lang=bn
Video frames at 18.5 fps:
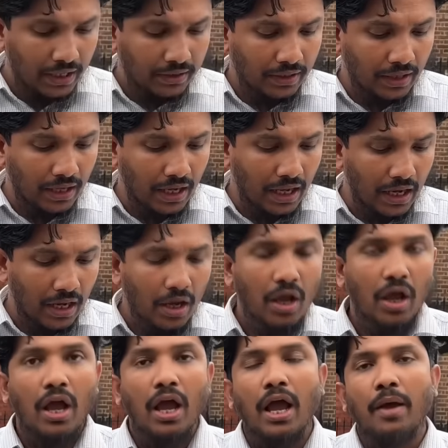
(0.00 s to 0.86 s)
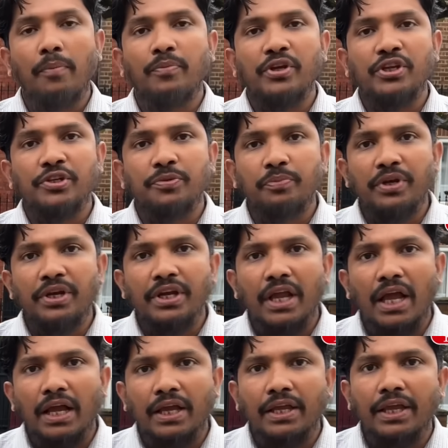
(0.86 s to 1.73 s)
তারা ২০
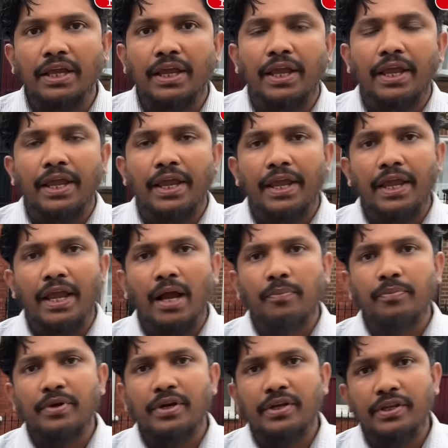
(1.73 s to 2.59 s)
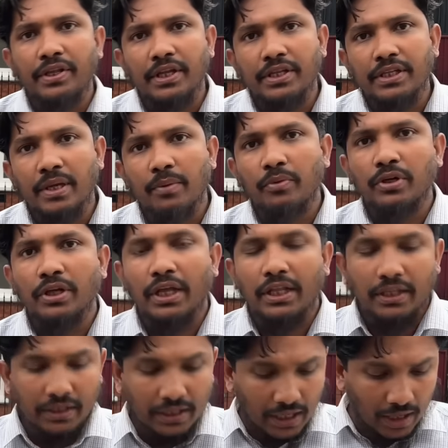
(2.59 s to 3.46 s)
মিনিট আগে এই আপডেট দিয়েছে এবং
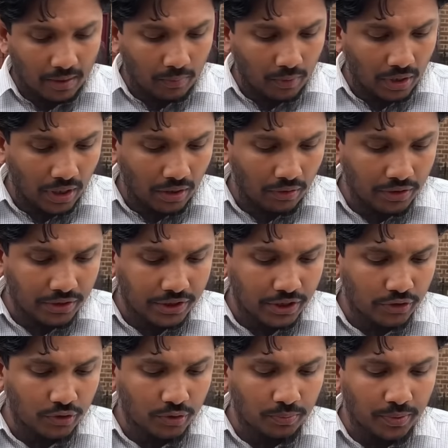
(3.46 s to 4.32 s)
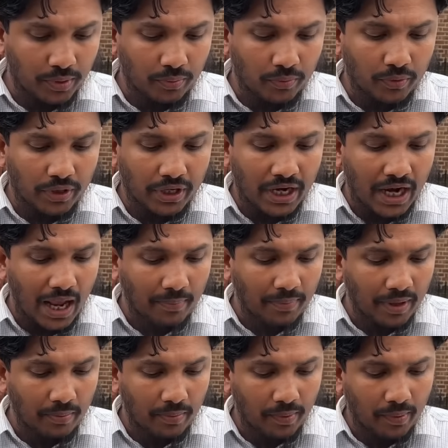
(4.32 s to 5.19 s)
এতে তারা বলা হয়েছে সুপ্রিম কোর্টের
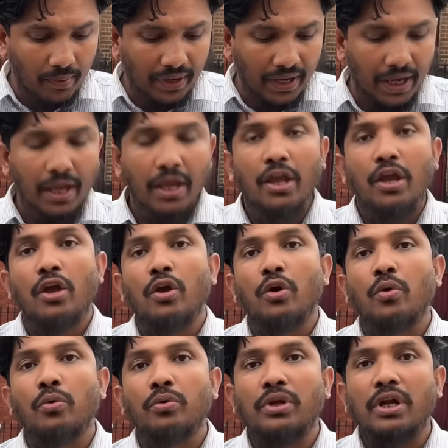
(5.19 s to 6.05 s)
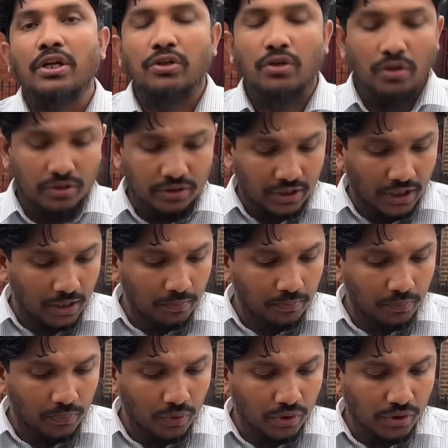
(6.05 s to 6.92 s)
আপিল বিভাগে কোটা সংস্কার
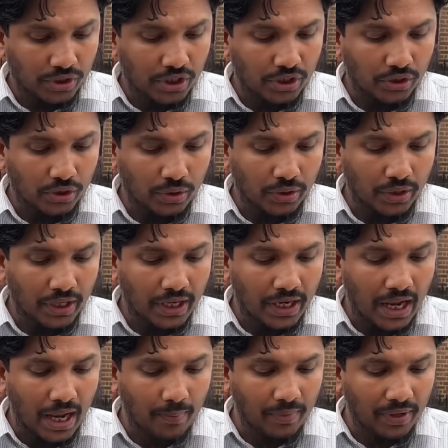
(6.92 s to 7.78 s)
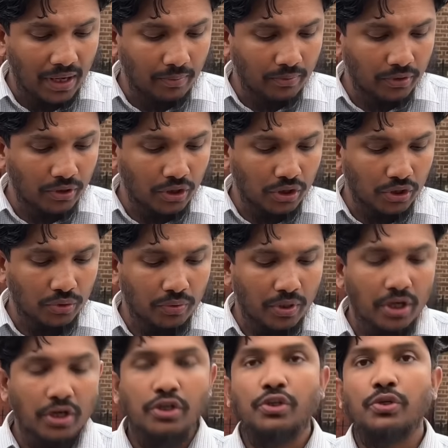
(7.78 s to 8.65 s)
প্রশ্নে সরকারের আপিল আবেদনের
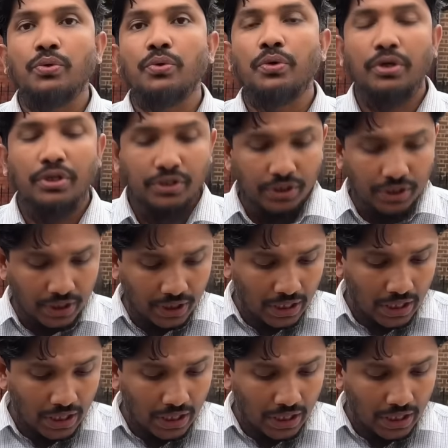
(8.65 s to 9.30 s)
শুনানি শুরু হয়েছে